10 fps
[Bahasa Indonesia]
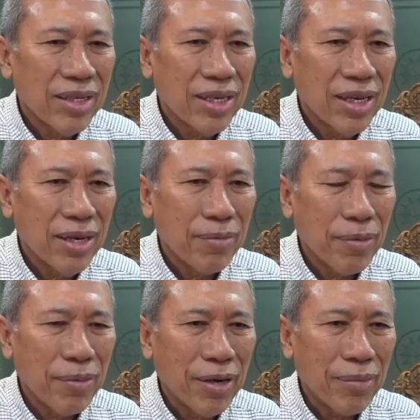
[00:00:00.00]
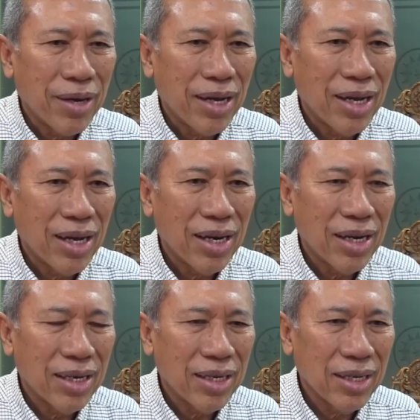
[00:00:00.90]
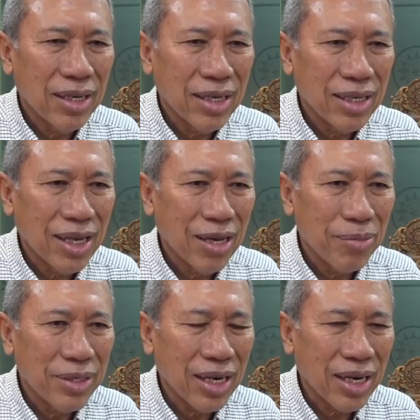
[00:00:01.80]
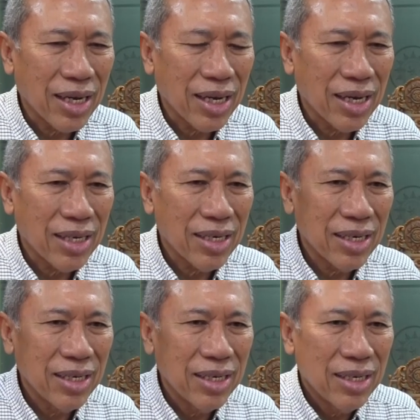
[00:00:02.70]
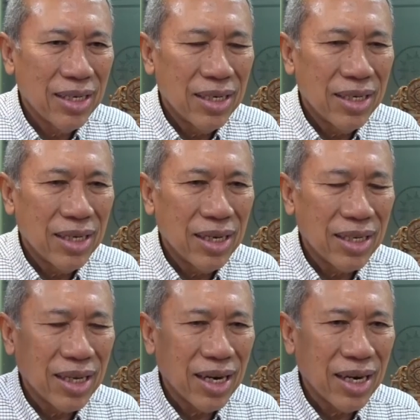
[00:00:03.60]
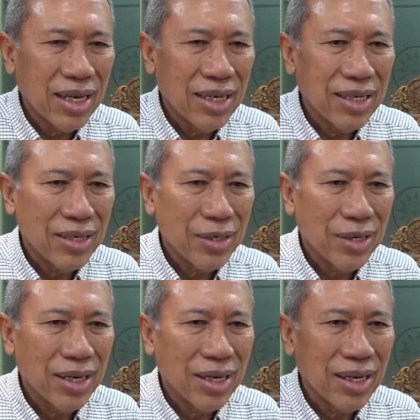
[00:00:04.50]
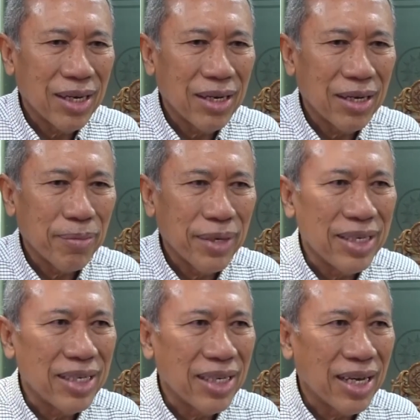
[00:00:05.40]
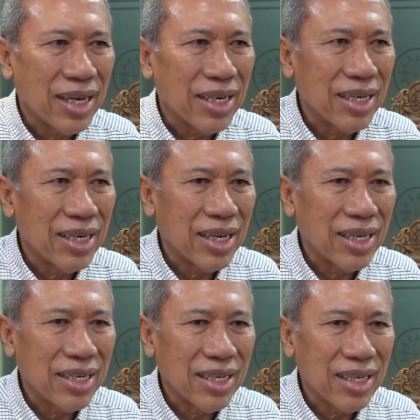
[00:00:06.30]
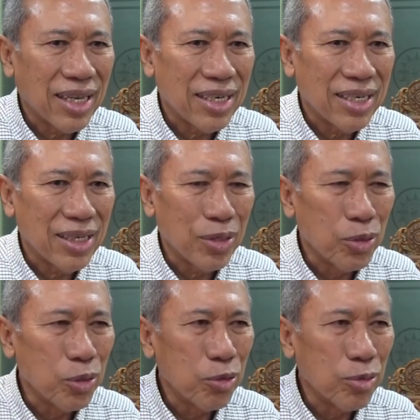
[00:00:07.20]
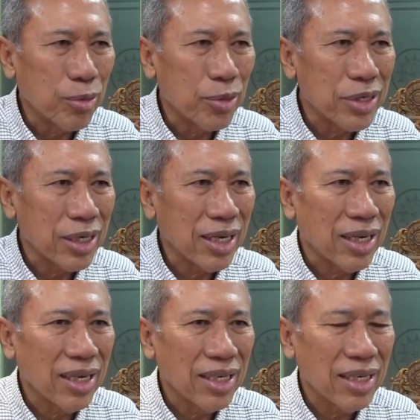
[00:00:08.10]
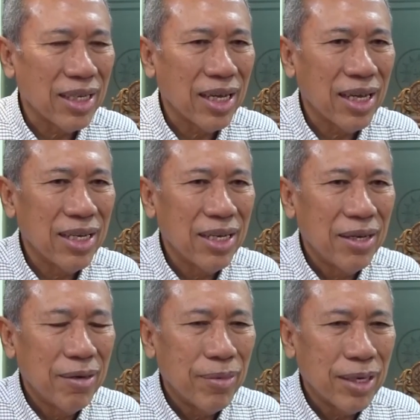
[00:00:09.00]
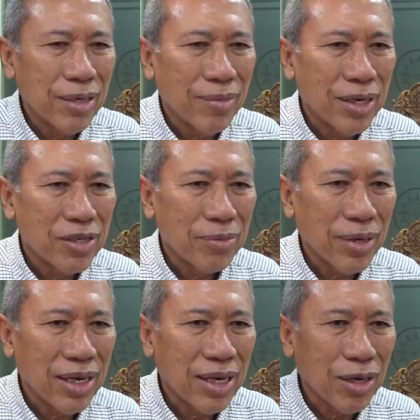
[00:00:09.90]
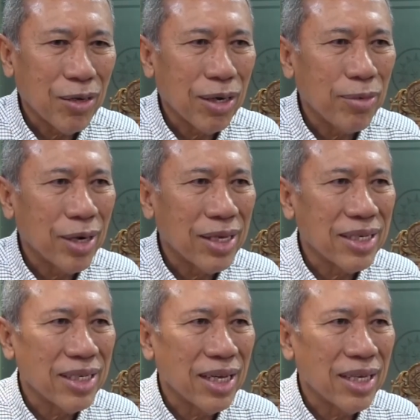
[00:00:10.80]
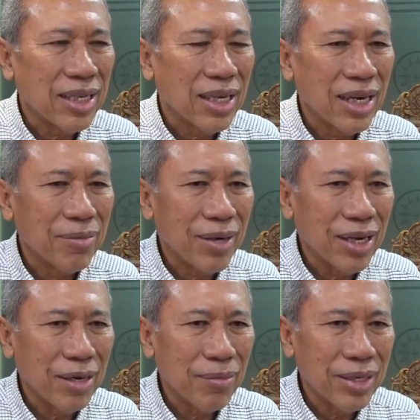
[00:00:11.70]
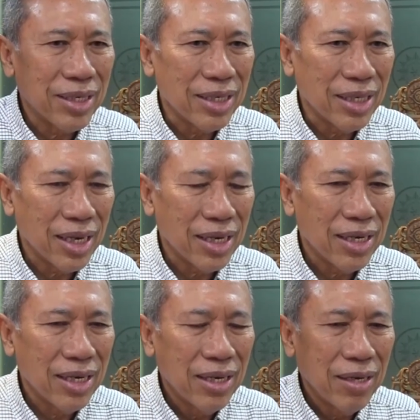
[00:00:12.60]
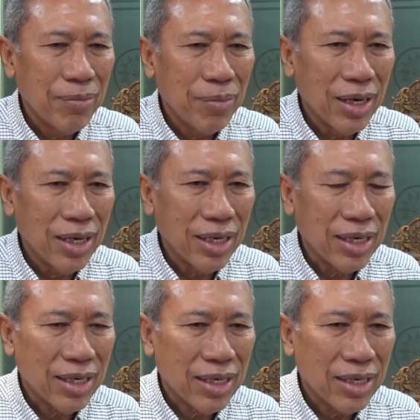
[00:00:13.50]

Ya, beberapa hal ya, kita bicarakan antara lain soal pendidikan dan kita ditunggu proposal kita bagaimana supaya ada kolaborasi antara lembaga pendidikan baik